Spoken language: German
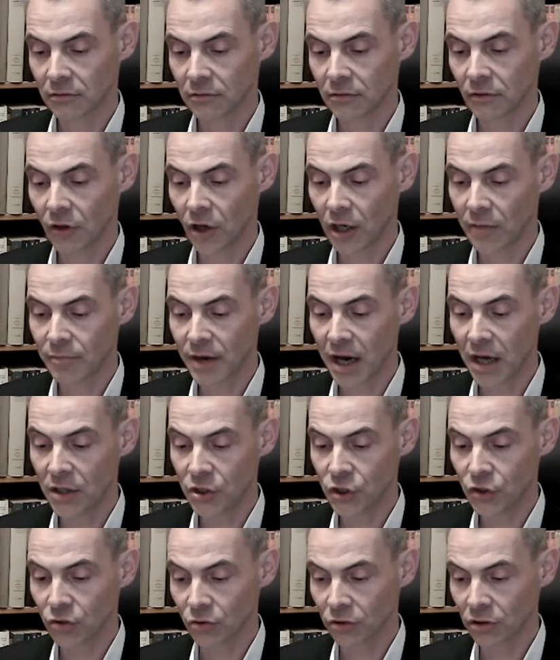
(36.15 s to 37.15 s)
Nach ein paar
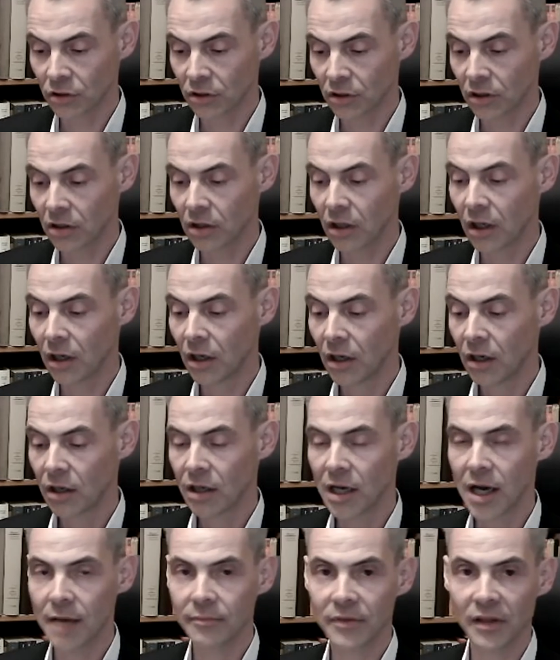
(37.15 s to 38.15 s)
Stunden
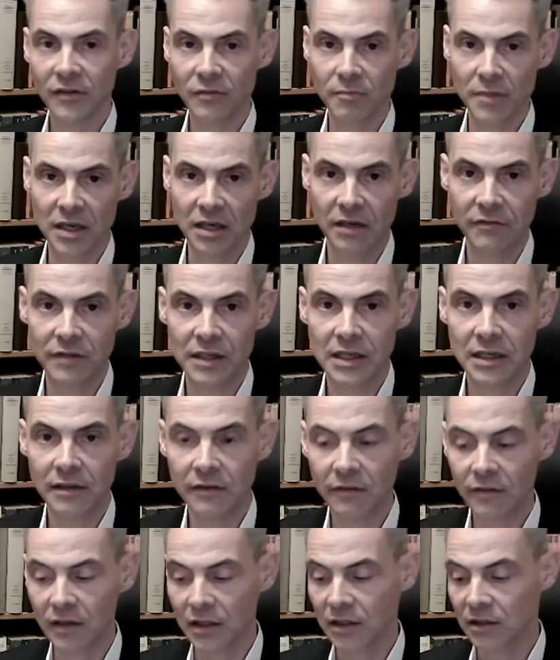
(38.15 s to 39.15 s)
kam das Meer wieder in
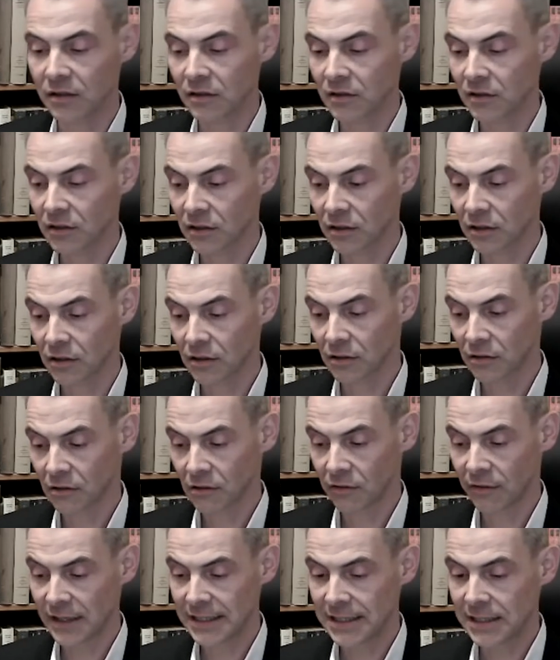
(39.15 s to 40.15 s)
Sicht.
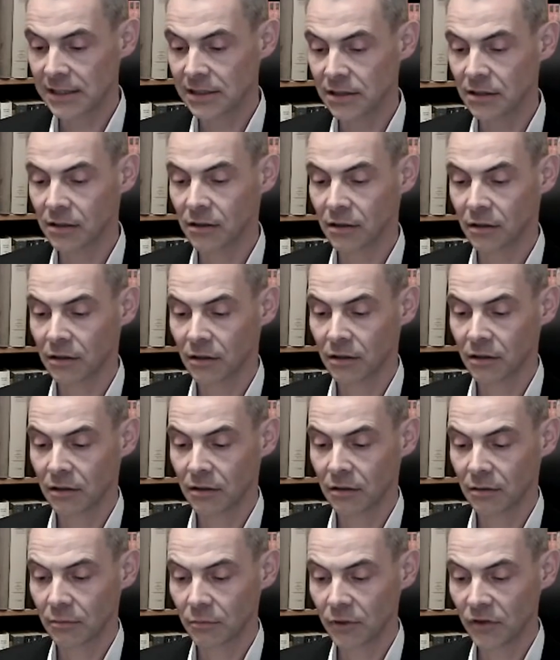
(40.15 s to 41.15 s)
Wasser
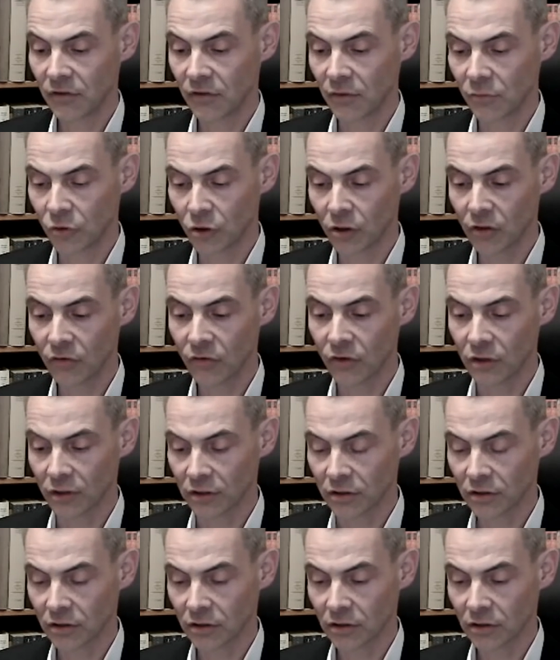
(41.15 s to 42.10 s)
bis zum Horizont.